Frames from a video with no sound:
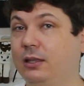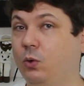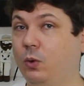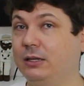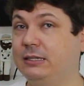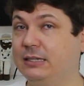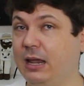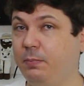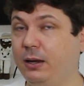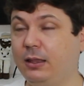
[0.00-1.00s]
Então,
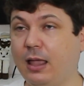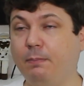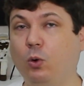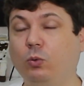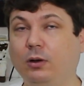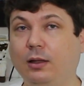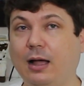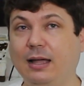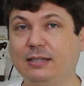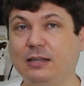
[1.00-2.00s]
sempre é bom
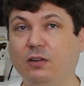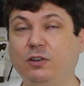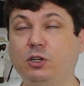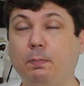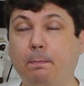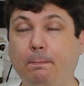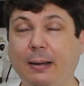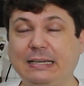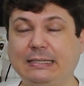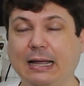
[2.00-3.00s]
a ressalva de
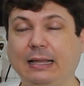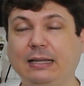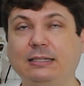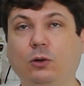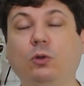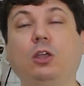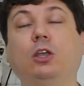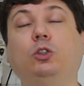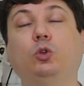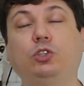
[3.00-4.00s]
prestar atenção
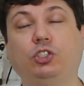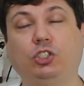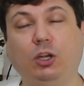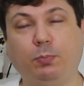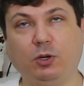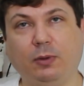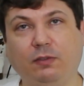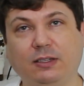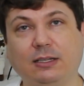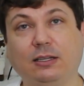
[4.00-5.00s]
no tipo de
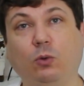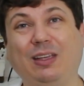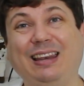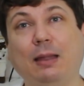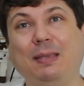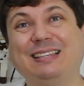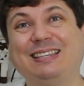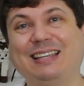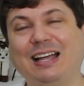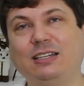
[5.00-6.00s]
manifestação e na
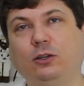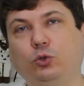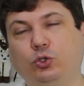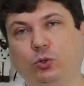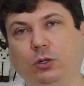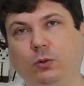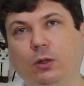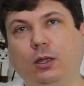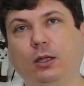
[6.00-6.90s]
mensagem do sonho,